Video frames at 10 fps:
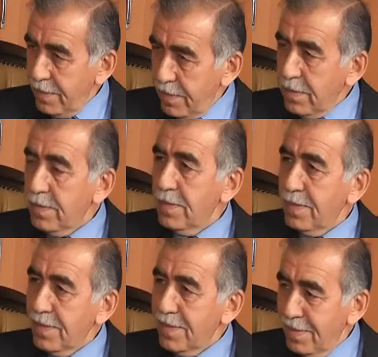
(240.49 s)
başkanı
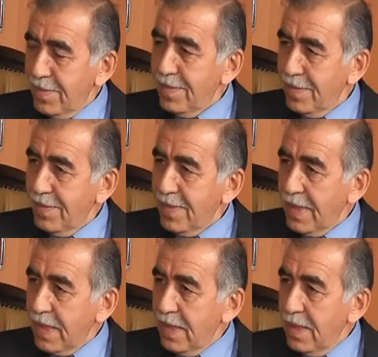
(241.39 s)
olmanız için size
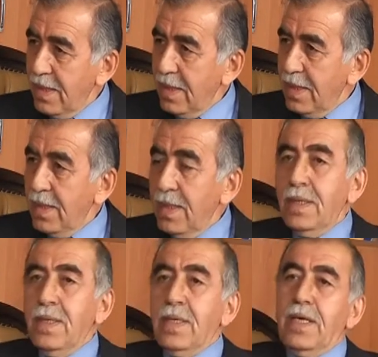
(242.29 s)
neden oy versin?
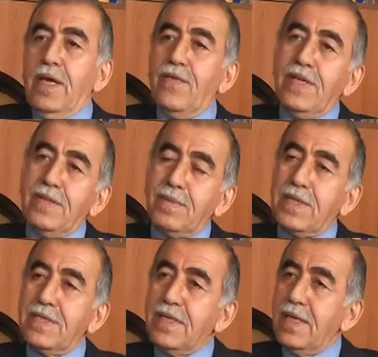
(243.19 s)
Efendim
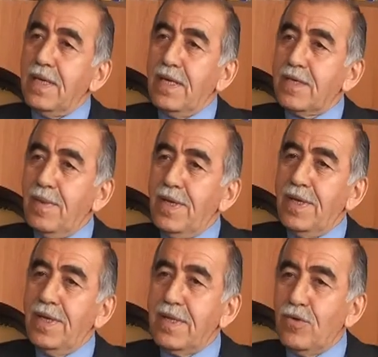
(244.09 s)
Kırşehir halkı bana
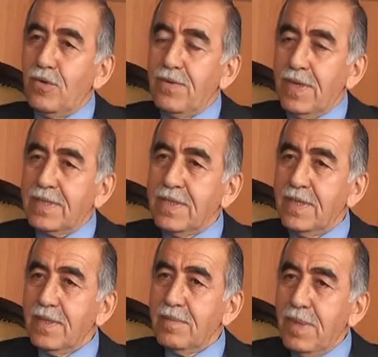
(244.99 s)
neden oy
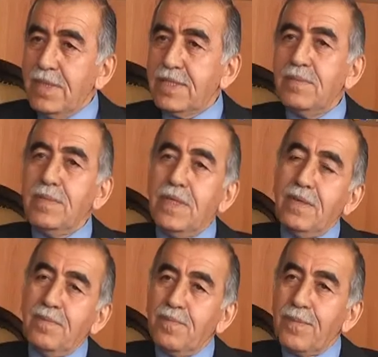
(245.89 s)
versin? Ben
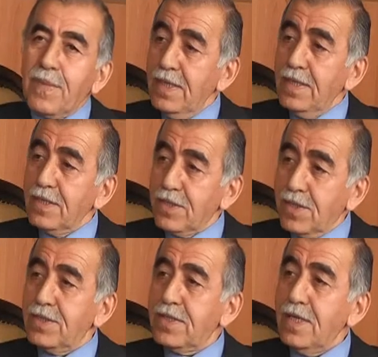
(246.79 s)
şimdi
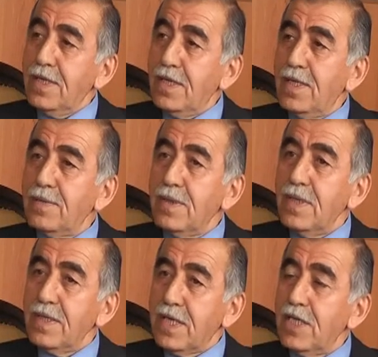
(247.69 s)
Kırşehirler
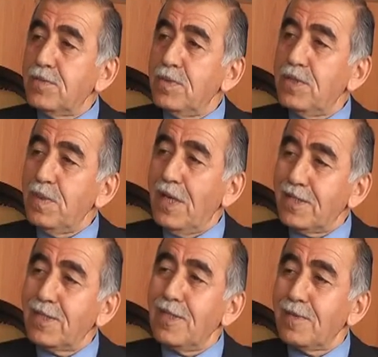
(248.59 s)
geçmişi bir
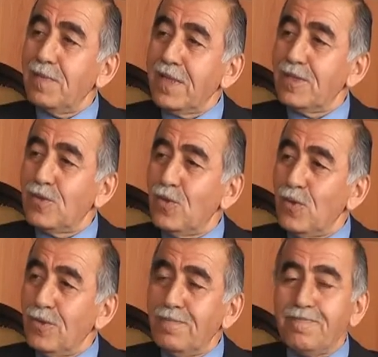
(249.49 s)
hatırlatmak
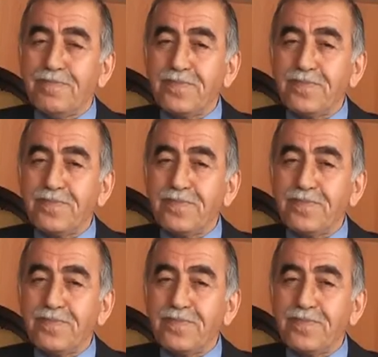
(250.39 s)
istiyorum.